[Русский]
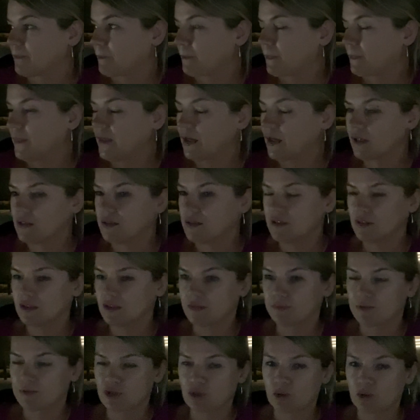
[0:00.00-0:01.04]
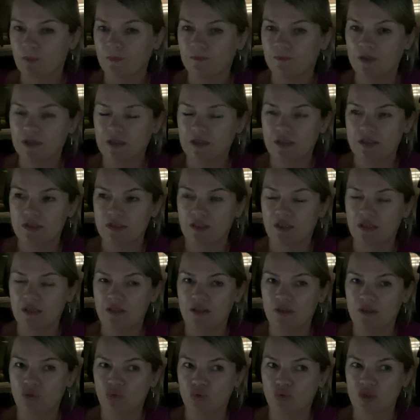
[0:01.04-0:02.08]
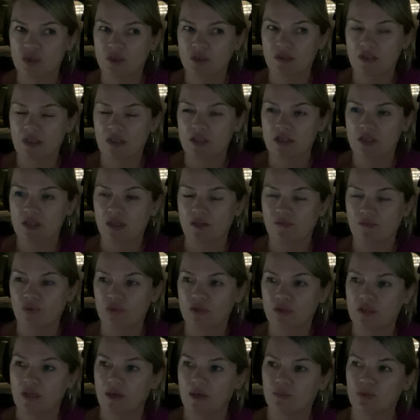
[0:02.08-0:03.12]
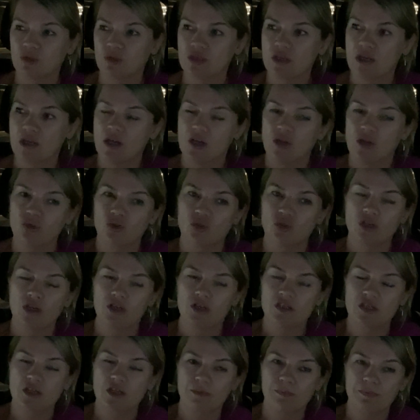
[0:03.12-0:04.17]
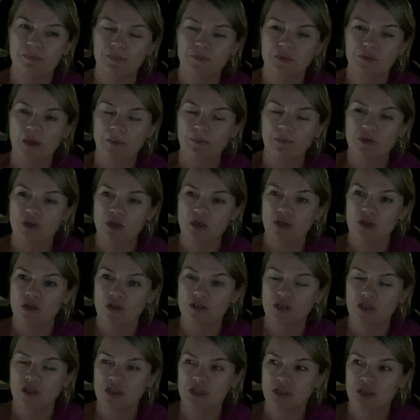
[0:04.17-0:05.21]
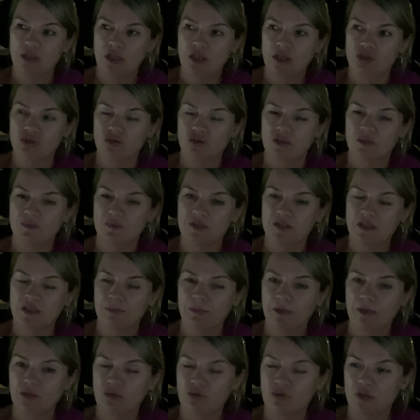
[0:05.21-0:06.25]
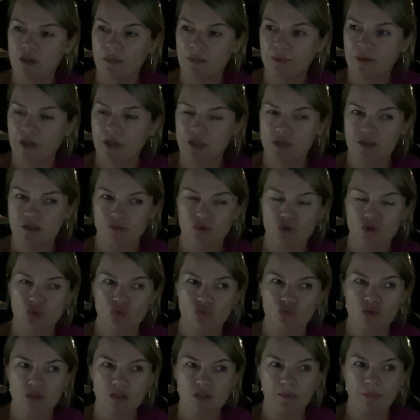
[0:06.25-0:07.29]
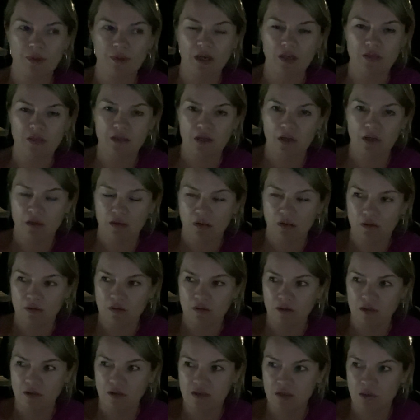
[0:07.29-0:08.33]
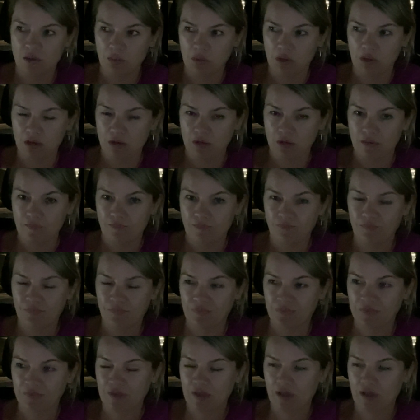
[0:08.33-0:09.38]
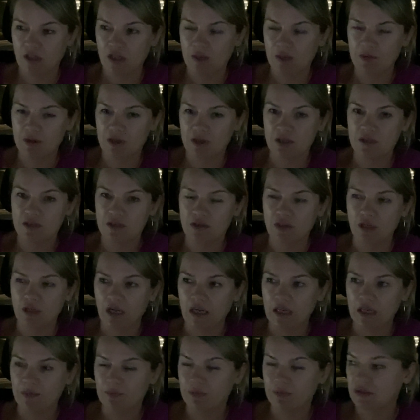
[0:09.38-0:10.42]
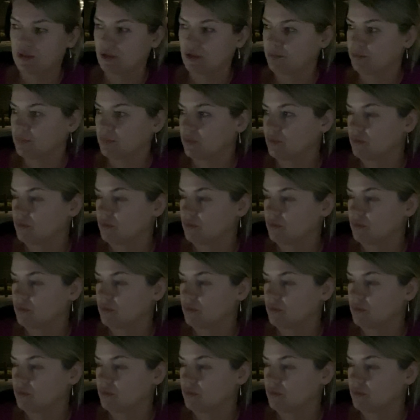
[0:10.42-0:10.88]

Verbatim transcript: Не хотелось бы, чтобы в этой стране тоже, знаешь, как вот там у нас. Тебе зарп... там, ты считаешь, что тебе зарплату не доплачиваешь, нужно брать этими, какими-то деталями там.